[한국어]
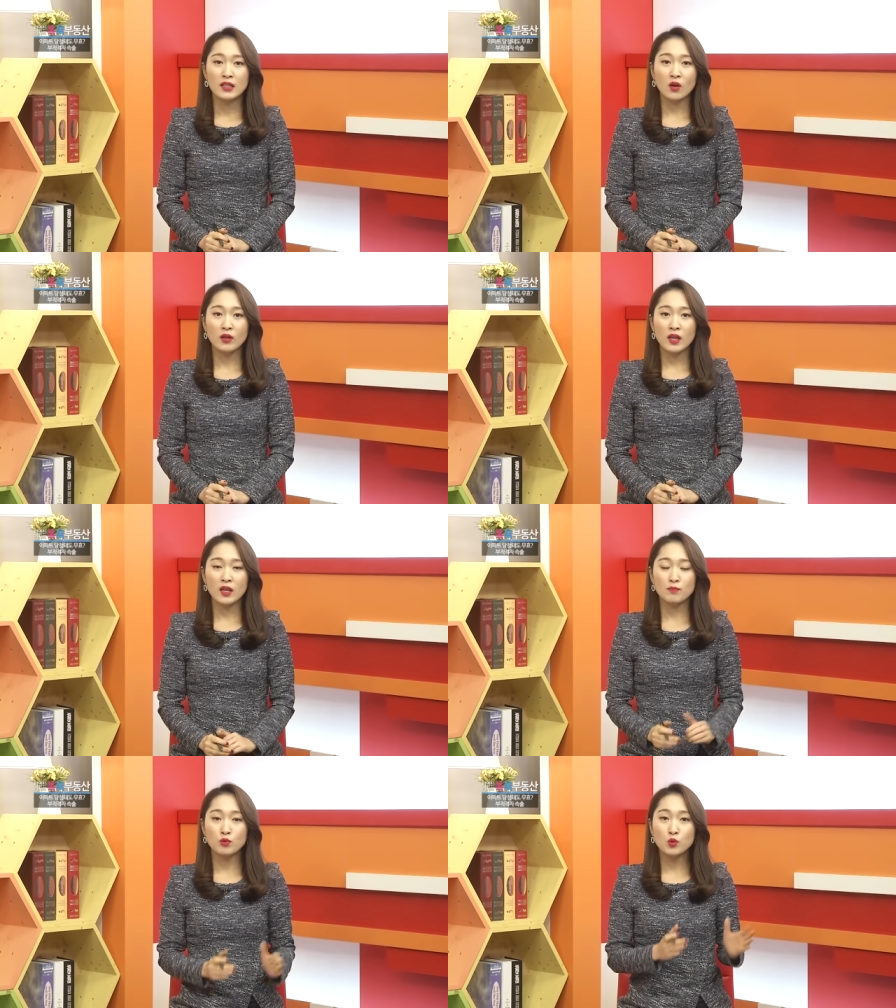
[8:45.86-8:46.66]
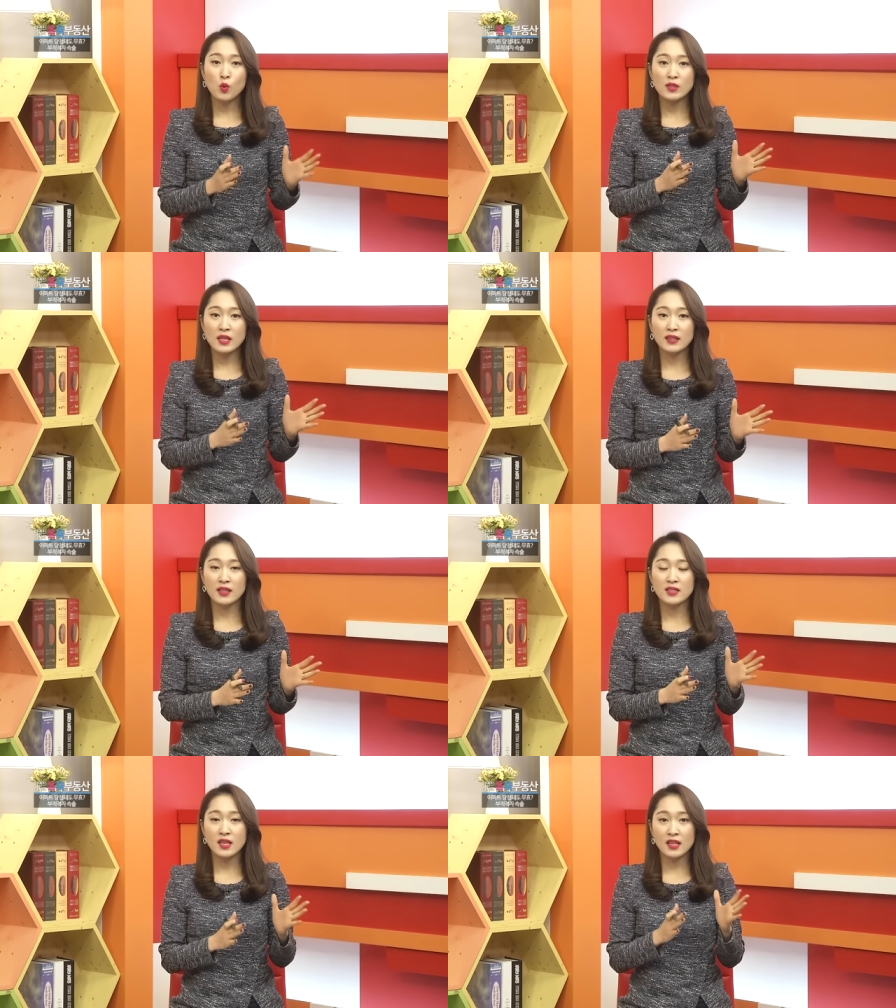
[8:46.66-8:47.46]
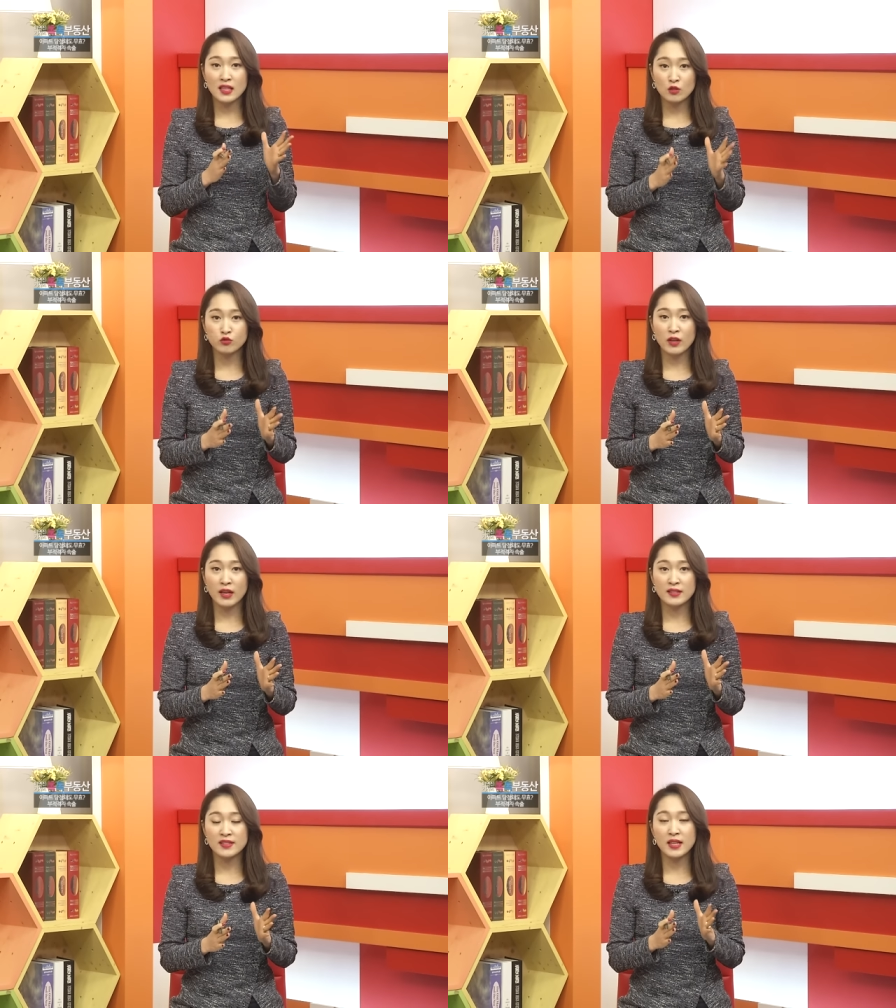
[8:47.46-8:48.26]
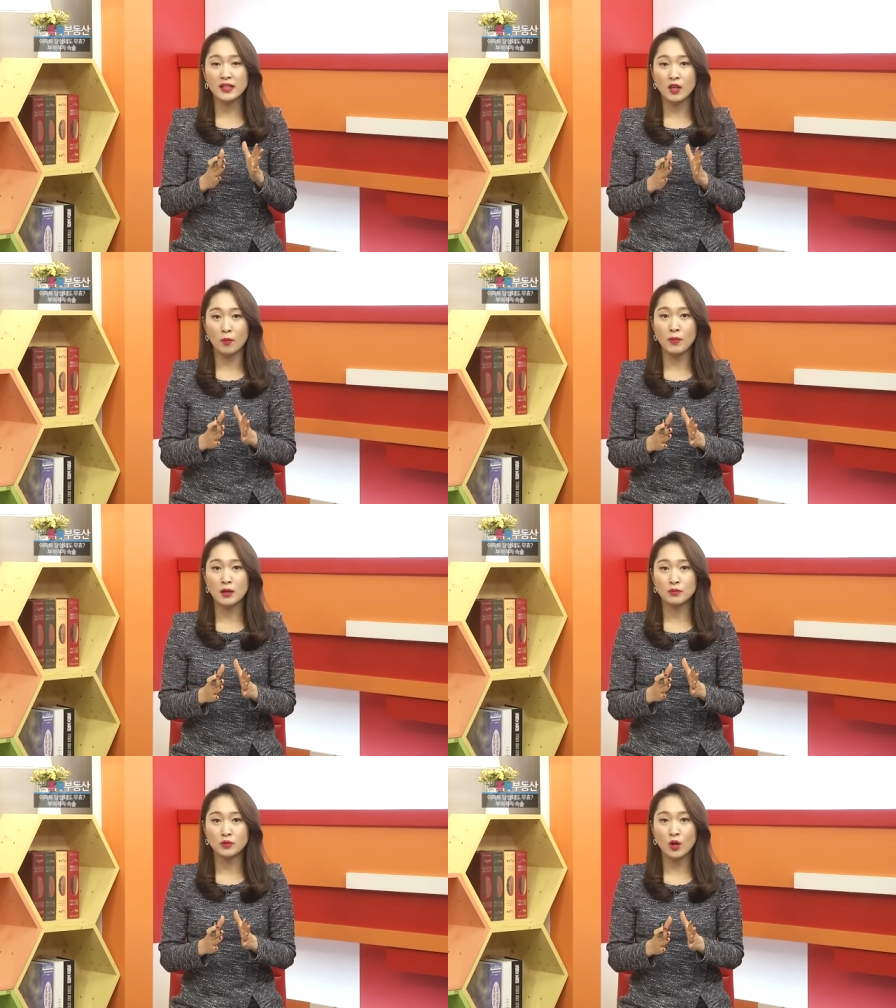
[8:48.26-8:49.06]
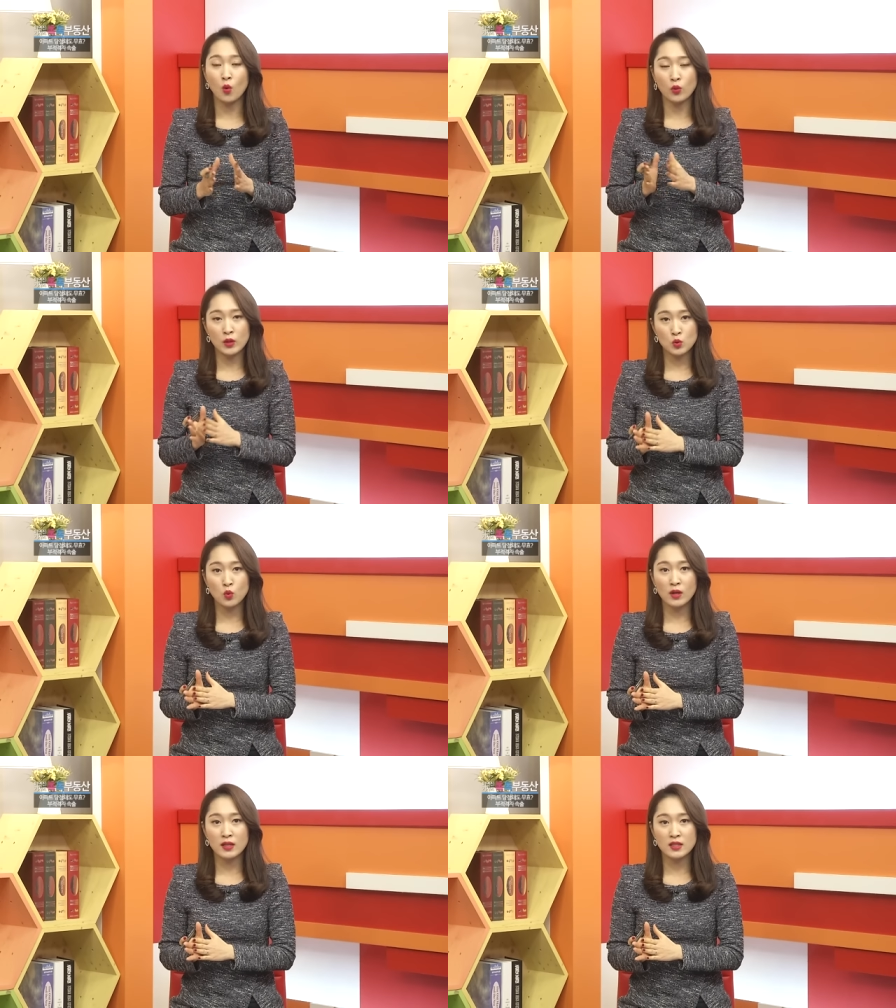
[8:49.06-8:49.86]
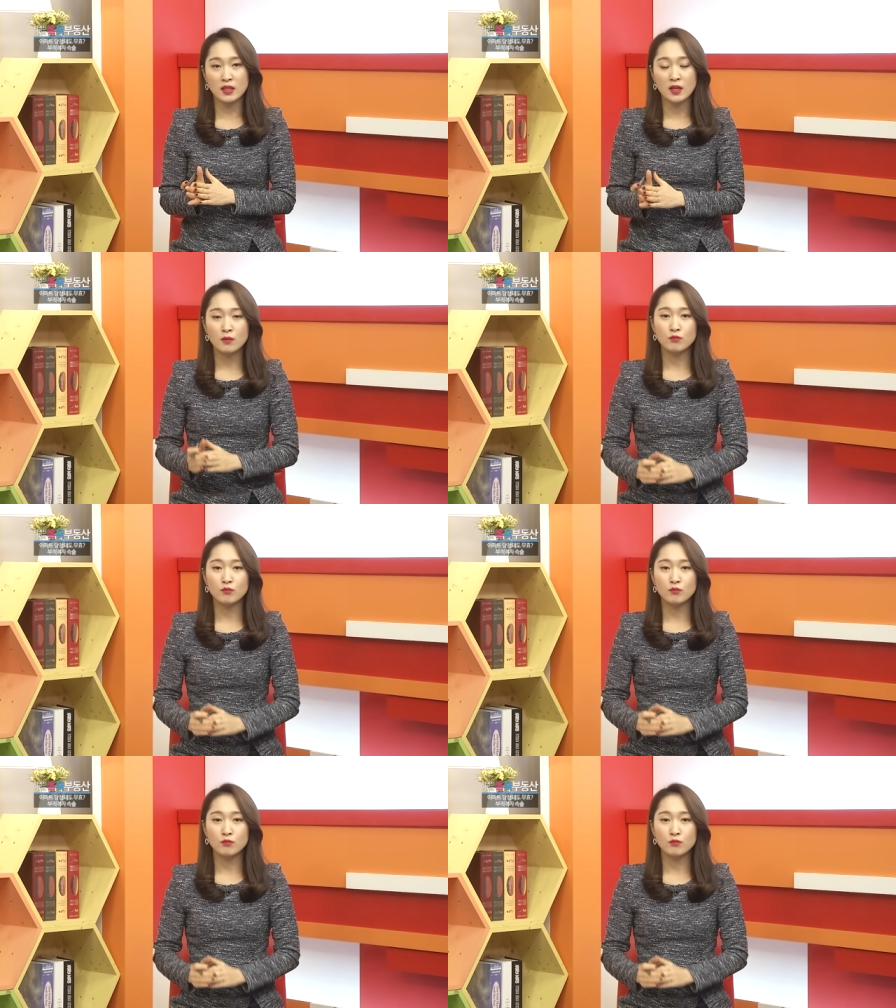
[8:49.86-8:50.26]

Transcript: 이렇게 부동산 대책 이후에 지난해 연말부터 올해 초까지